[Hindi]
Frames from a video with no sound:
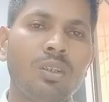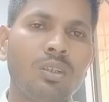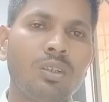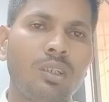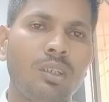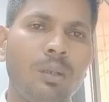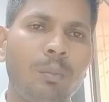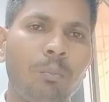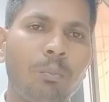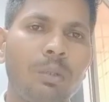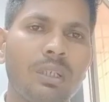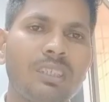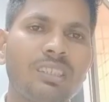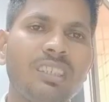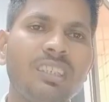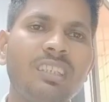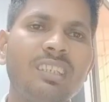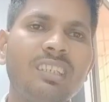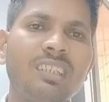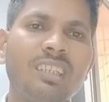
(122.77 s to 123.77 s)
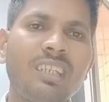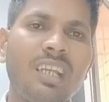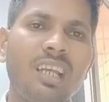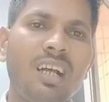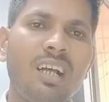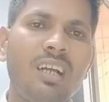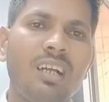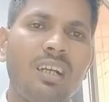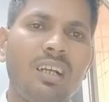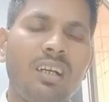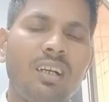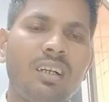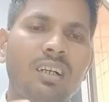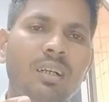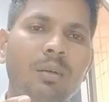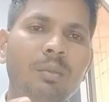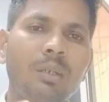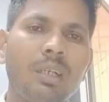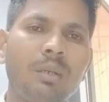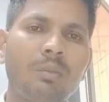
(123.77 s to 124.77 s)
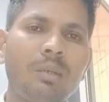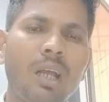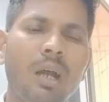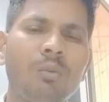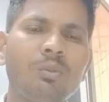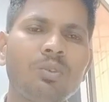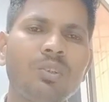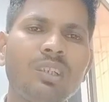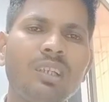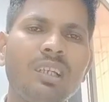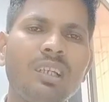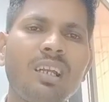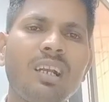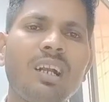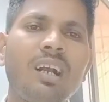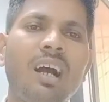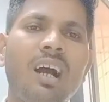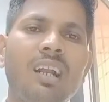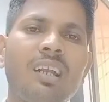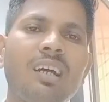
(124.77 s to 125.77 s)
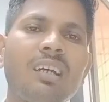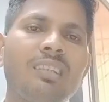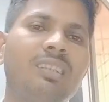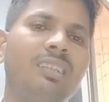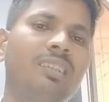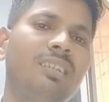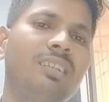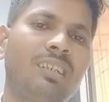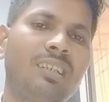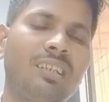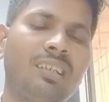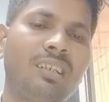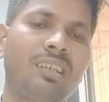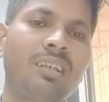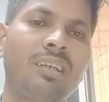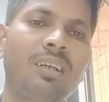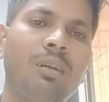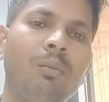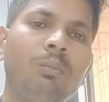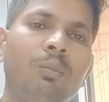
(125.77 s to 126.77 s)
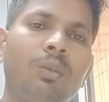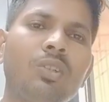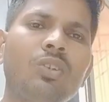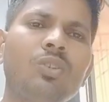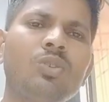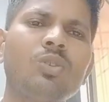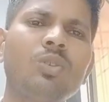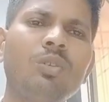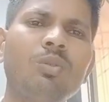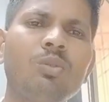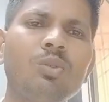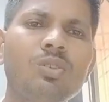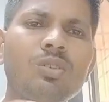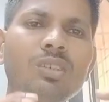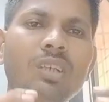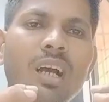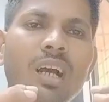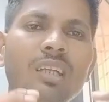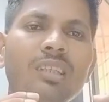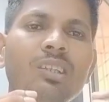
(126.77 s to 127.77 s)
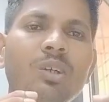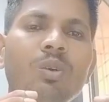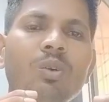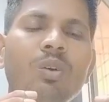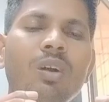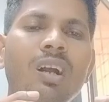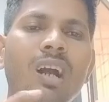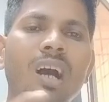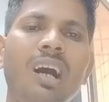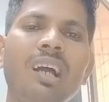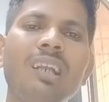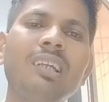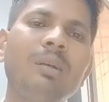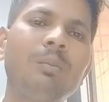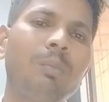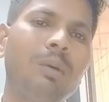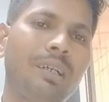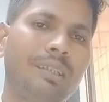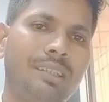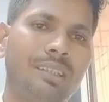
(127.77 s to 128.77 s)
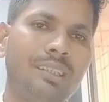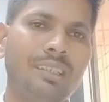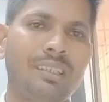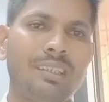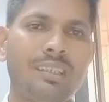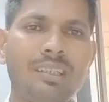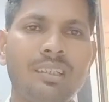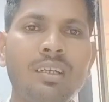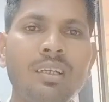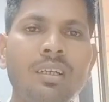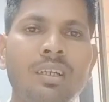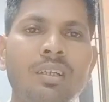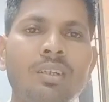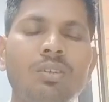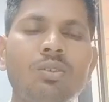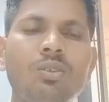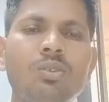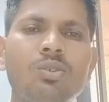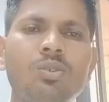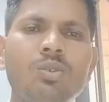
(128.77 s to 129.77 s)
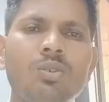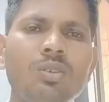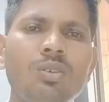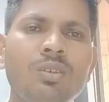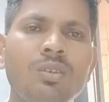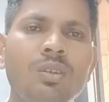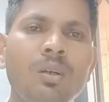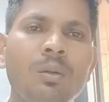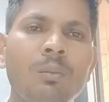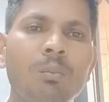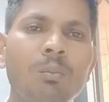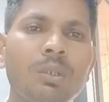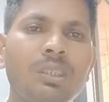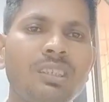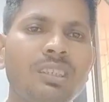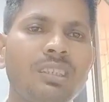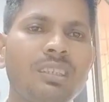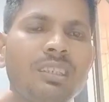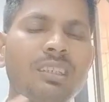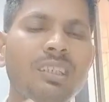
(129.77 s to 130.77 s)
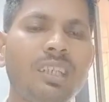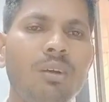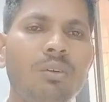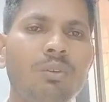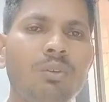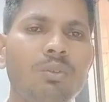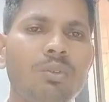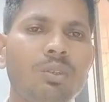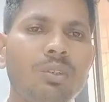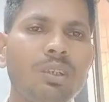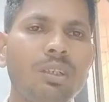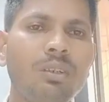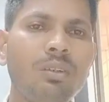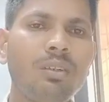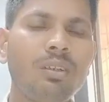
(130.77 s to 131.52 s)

तो ये पचन क्रिया कभी कभी हम उनके लिए खाना देते हैं वो दोस्तों उस खाद्य को खा नहीं पाती हैं तो दोस्तों पचन क्रिया उनकी